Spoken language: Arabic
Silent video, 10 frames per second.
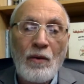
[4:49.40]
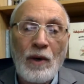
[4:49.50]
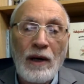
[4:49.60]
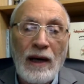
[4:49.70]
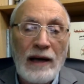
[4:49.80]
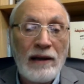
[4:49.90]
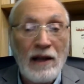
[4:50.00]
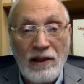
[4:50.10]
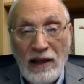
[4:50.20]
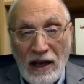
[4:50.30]
وعن
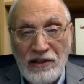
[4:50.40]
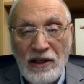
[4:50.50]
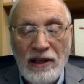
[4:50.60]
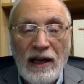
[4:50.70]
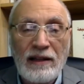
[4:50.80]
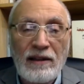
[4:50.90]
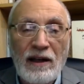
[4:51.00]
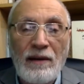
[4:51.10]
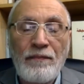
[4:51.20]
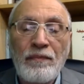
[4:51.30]
الاثنى عشر حتى